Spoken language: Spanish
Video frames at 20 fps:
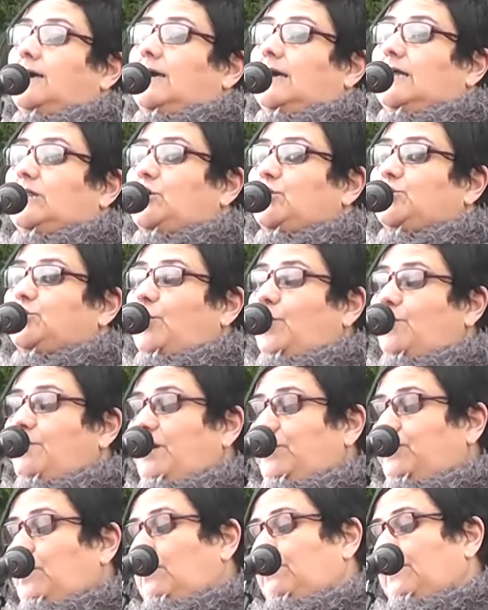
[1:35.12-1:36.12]
El doctor
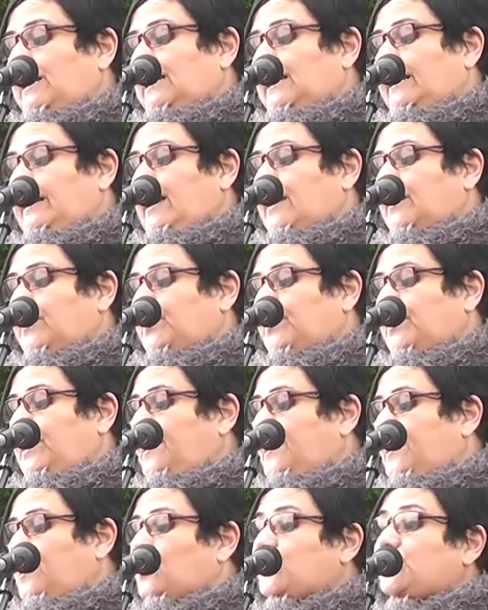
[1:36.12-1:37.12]
Manuel Belgrano
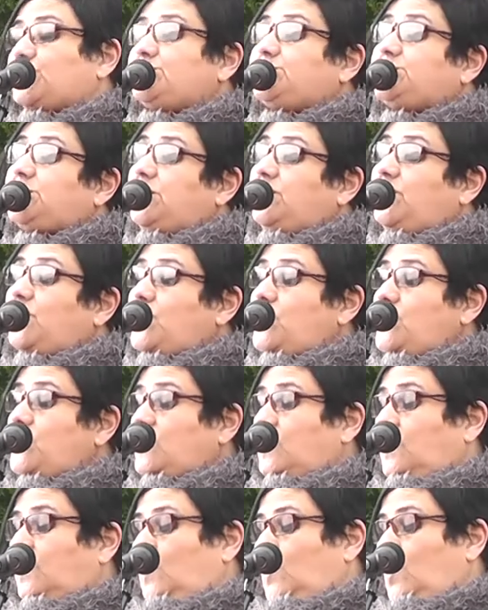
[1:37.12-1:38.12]
es reconocido
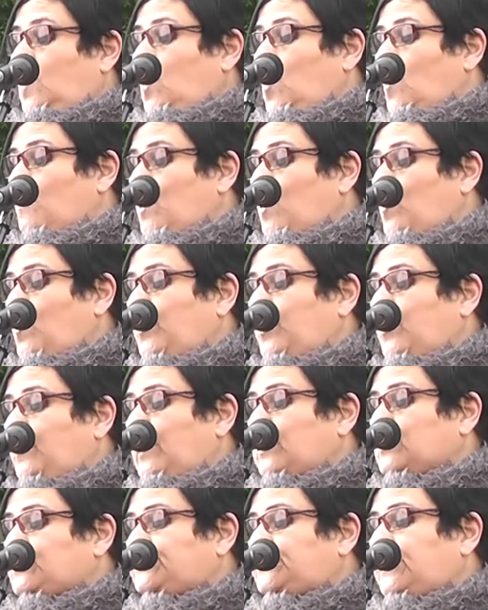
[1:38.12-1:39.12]
como uno
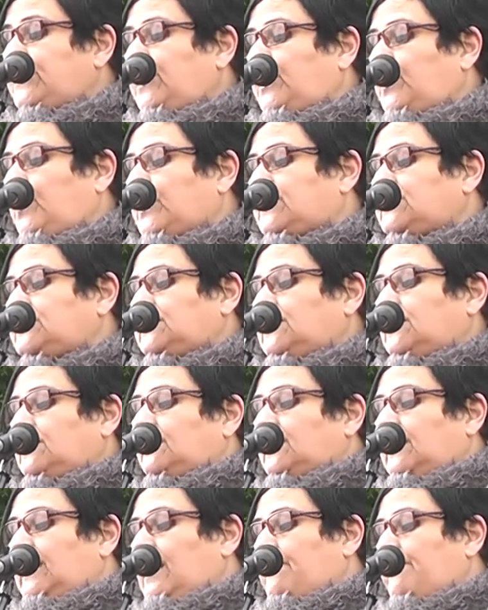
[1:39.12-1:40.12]
de los héroes
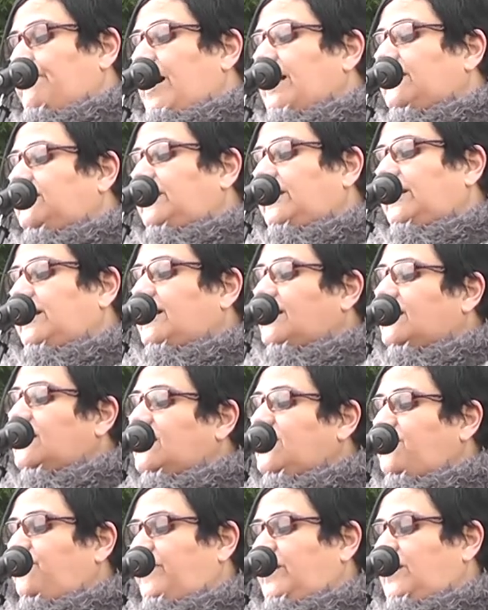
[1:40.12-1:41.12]
de la patria
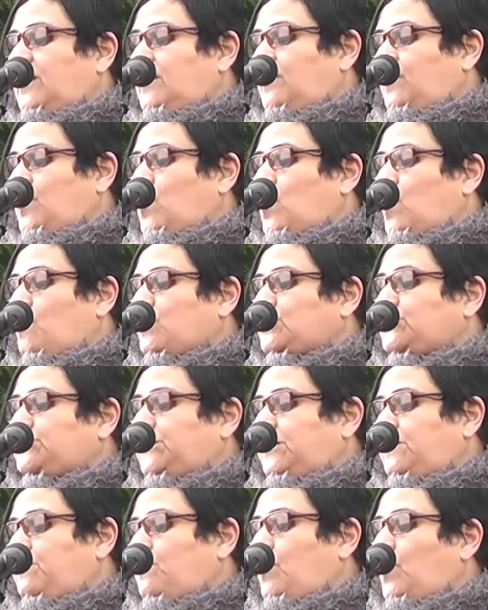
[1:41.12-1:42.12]
referido como
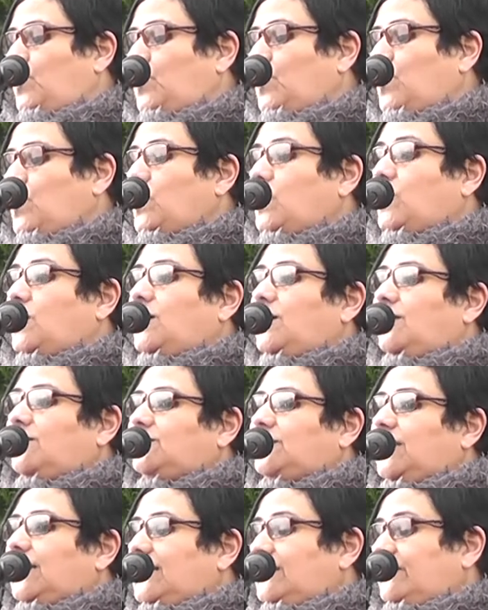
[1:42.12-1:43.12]
símbolo
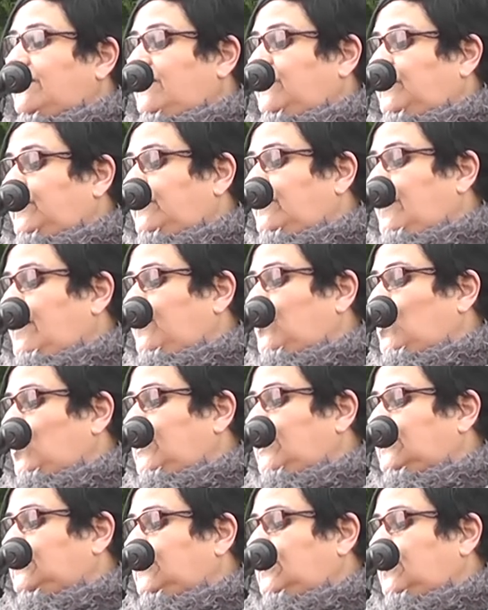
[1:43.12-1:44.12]
de la identidad
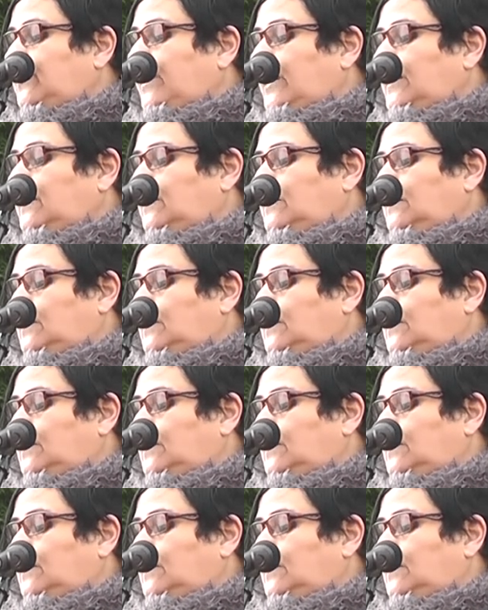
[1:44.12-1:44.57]
colectiva.